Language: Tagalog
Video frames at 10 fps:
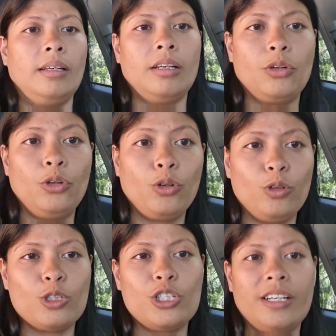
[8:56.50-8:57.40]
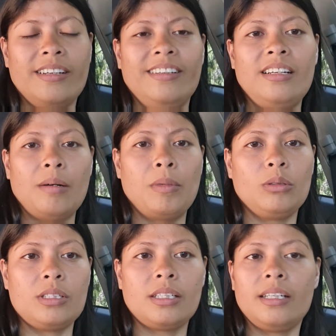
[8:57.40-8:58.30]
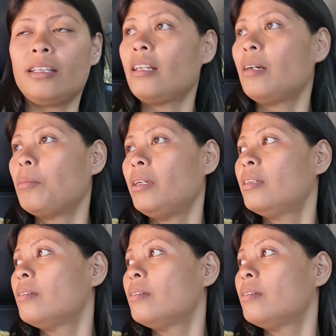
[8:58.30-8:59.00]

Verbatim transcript: Na-curious siya about sa tent namin.